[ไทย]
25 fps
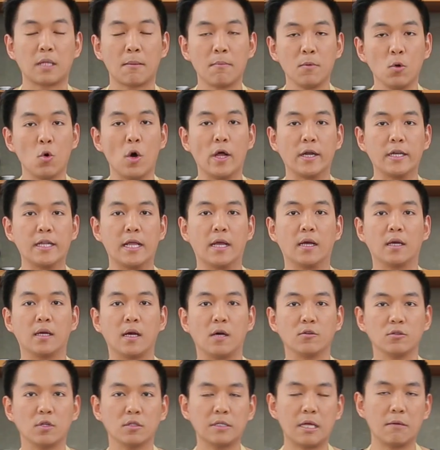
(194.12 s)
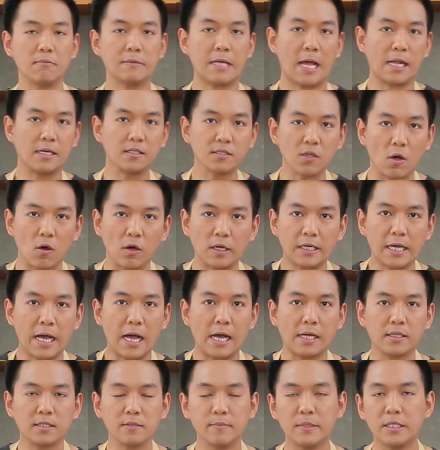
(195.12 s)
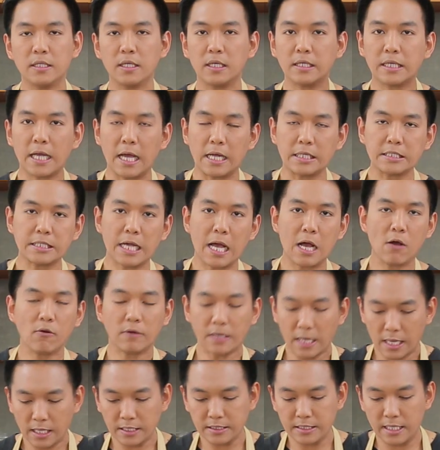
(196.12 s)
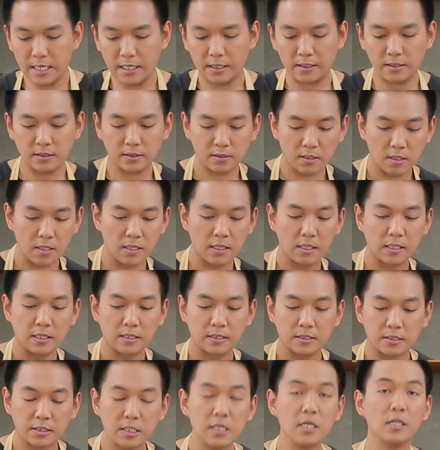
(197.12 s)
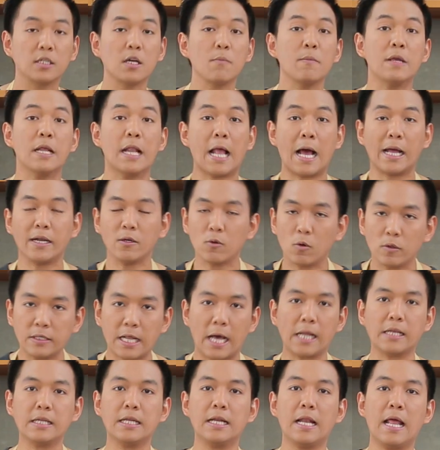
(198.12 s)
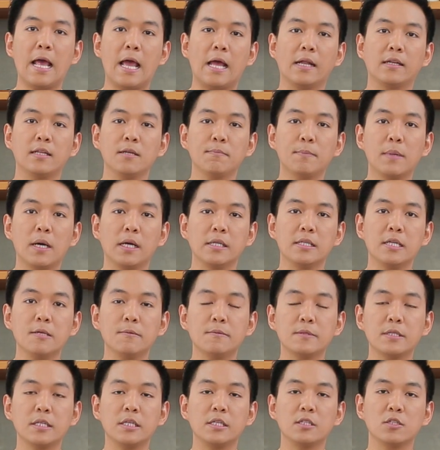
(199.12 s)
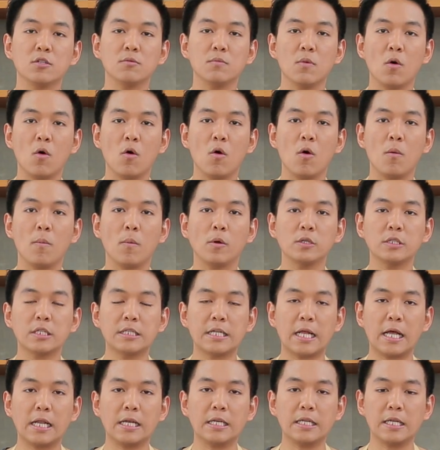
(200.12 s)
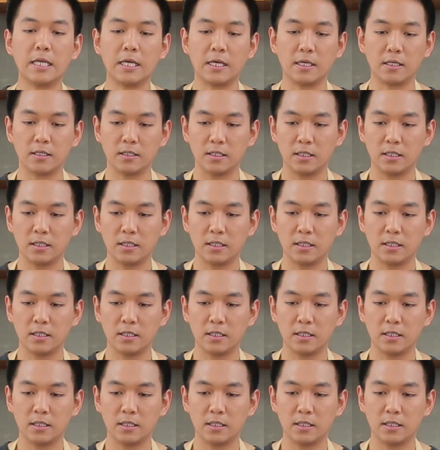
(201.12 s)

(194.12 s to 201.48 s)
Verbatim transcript: ตำรวจเนี่ยเขาต้องทำงานสองกะจะมีทั้งกะเช้ากะเย็นซึ่งก็มีร้านโดนัทนี่แหละที่เปิดยี่สิบสี่ชั่วโมงเพราะฉะนั้นเนี่ย